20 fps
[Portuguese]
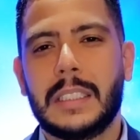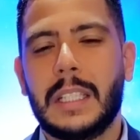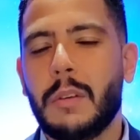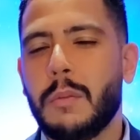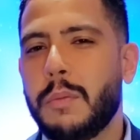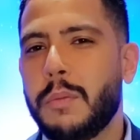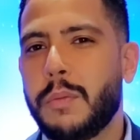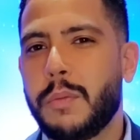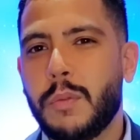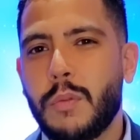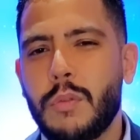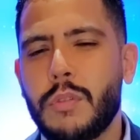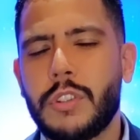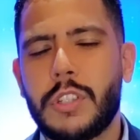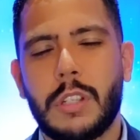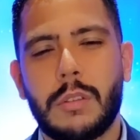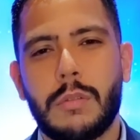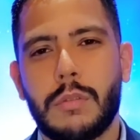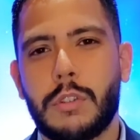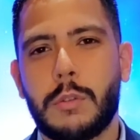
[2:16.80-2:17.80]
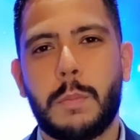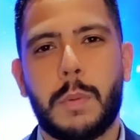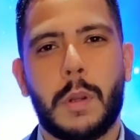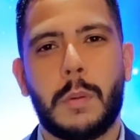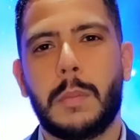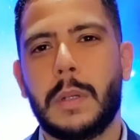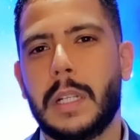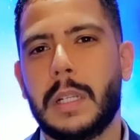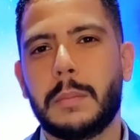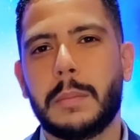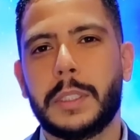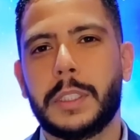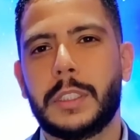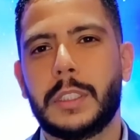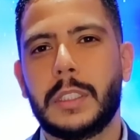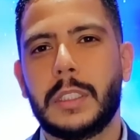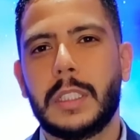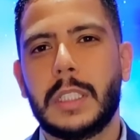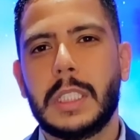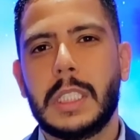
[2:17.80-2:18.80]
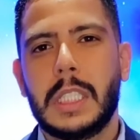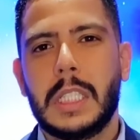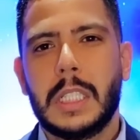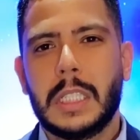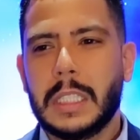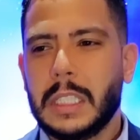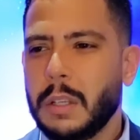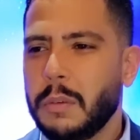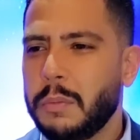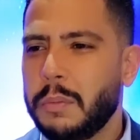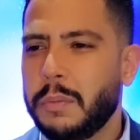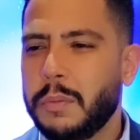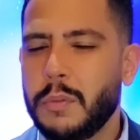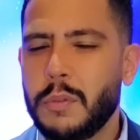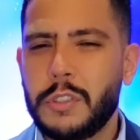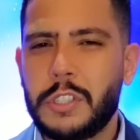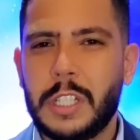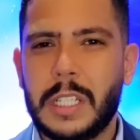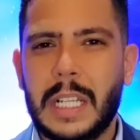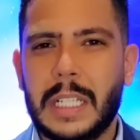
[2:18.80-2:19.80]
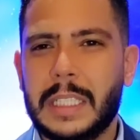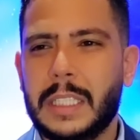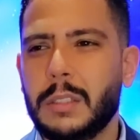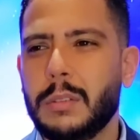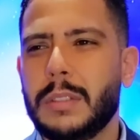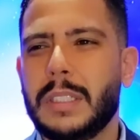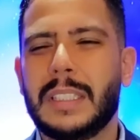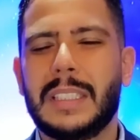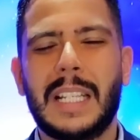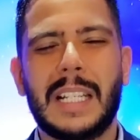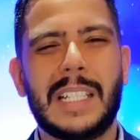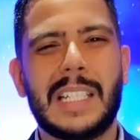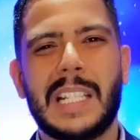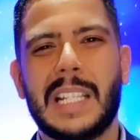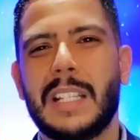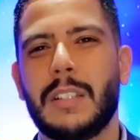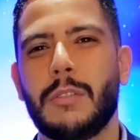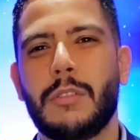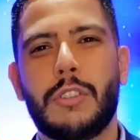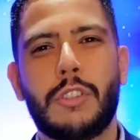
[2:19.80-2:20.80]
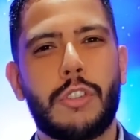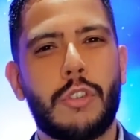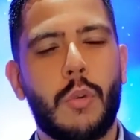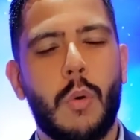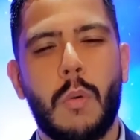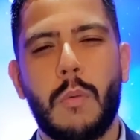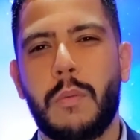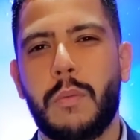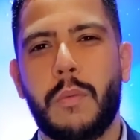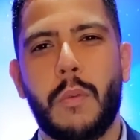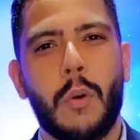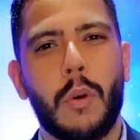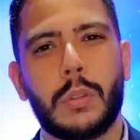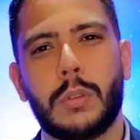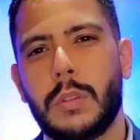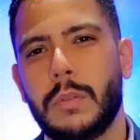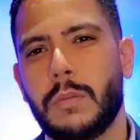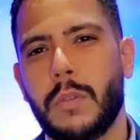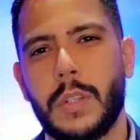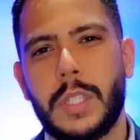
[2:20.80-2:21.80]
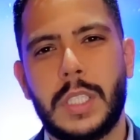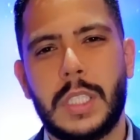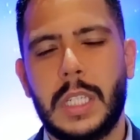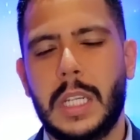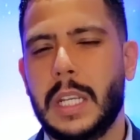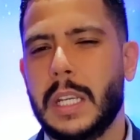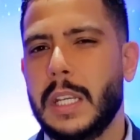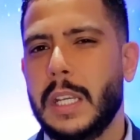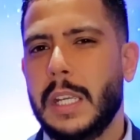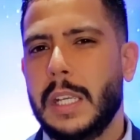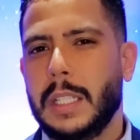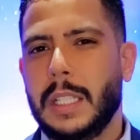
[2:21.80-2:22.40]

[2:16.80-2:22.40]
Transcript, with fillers: não fuja dos problemas. Não fuja daquilo que está gerando desconforto em você.